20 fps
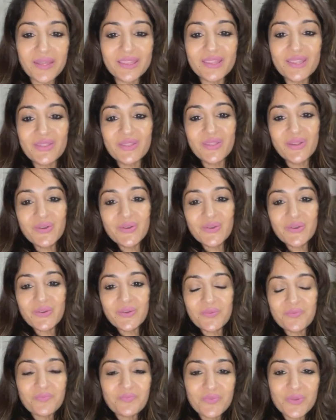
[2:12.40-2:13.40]
పత్తిత్తులు
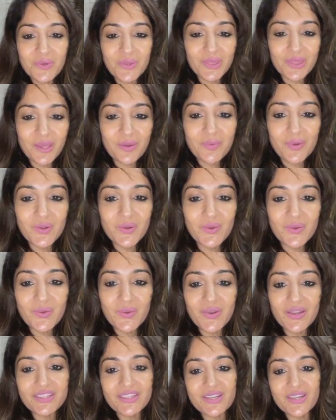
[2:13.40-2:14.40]
ఉత్తములు
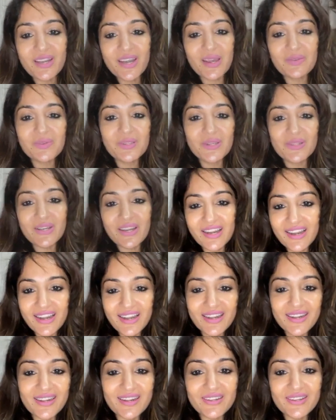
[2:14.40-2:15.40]
శ్రీరామచంద్రులు
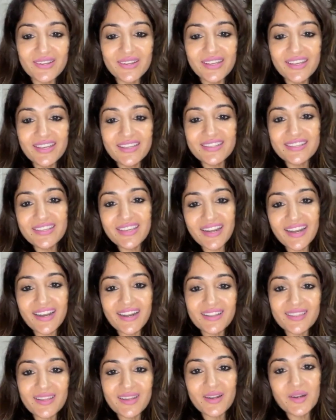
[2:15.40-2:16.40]
అయినట్టు చీర
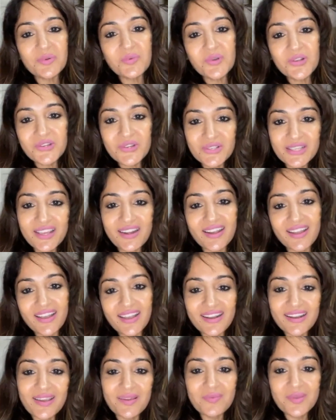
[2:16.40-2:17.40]
కడితే నడుములు చూసే
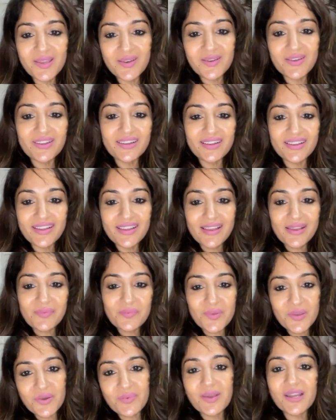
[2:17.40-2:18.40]
రకాలుగా మీరు
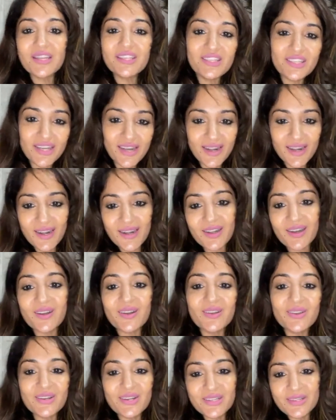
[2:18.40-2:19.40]
మీరు మళ్ళీ చీరలు
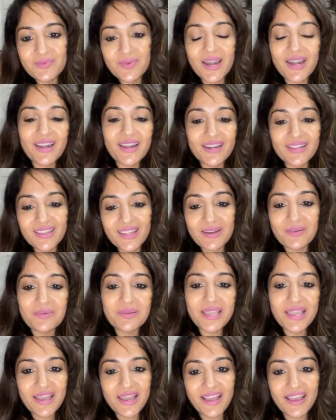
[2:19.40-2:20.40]
కట్టడం గురించి మాట్లాడతారా
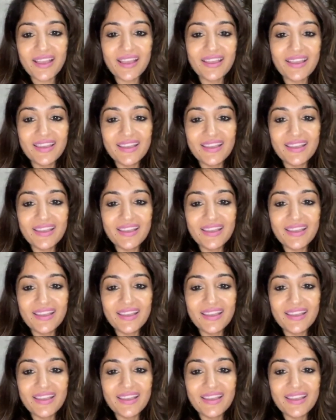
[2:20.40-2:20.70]
భయ్యా